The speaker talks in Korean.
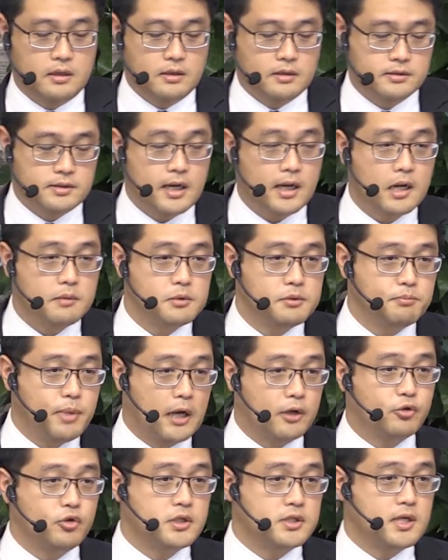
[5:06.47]
사람은
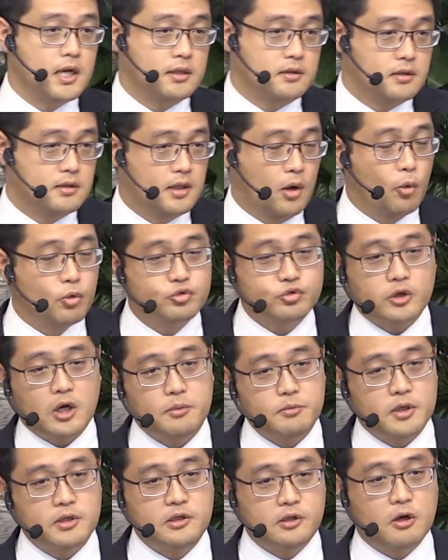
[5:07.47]
바뀌지 않는다.
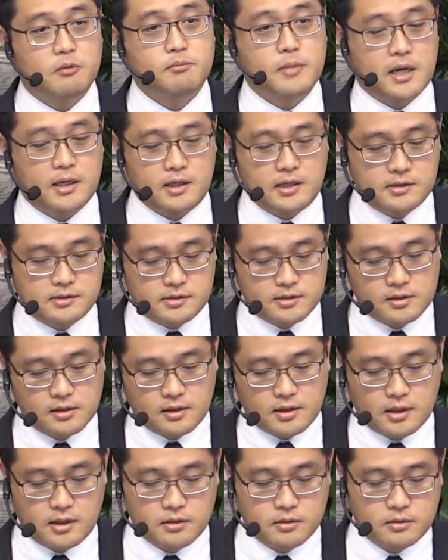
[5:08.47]
오죽하면 이런 말이
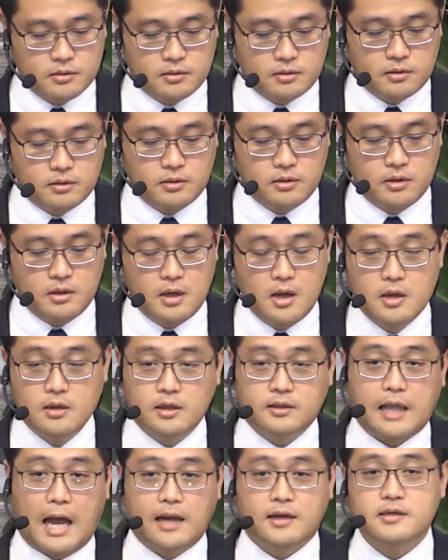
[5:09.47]
있을까요?
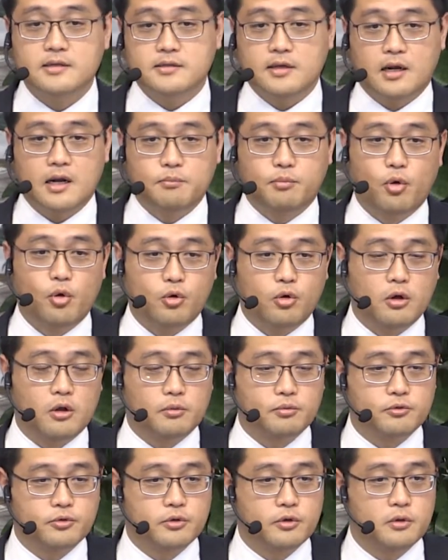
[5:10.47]
다른 사람 볼 것
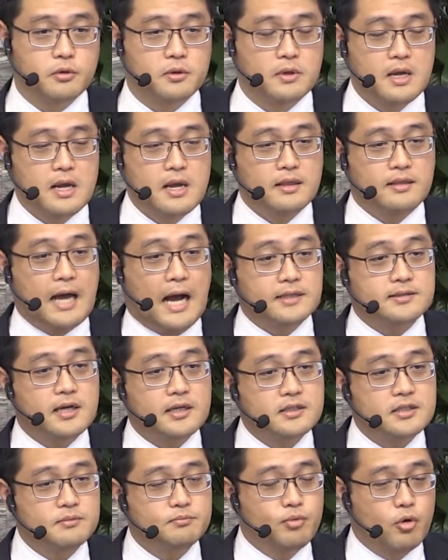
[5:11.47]
없고요. 나
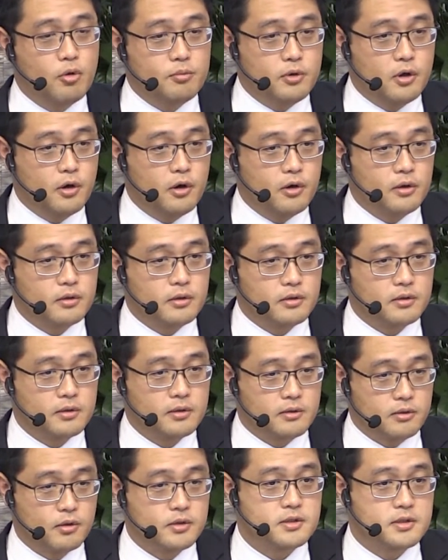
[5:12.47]
자신
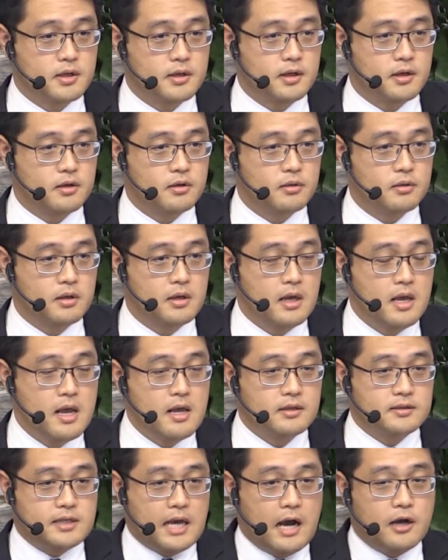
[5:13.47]
보면 그렇잖아요.
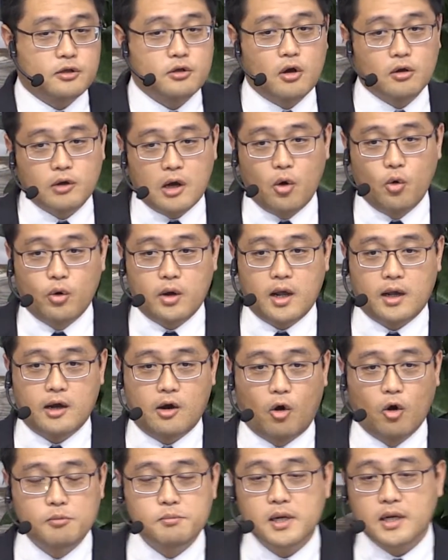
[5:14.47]
작년과
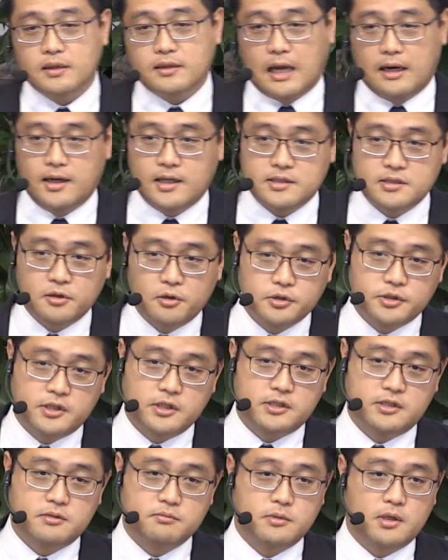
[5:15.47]
올해가 얼마나 달라진 것이
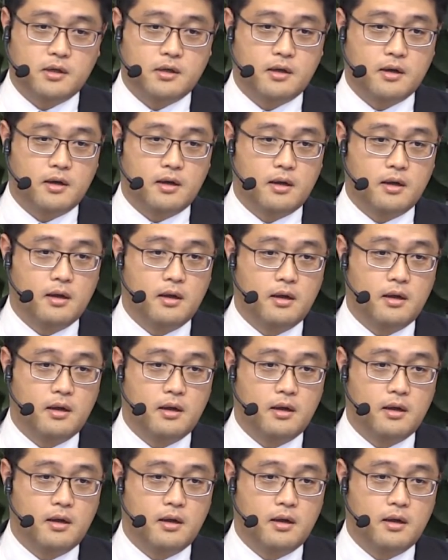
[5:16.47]
있습니까?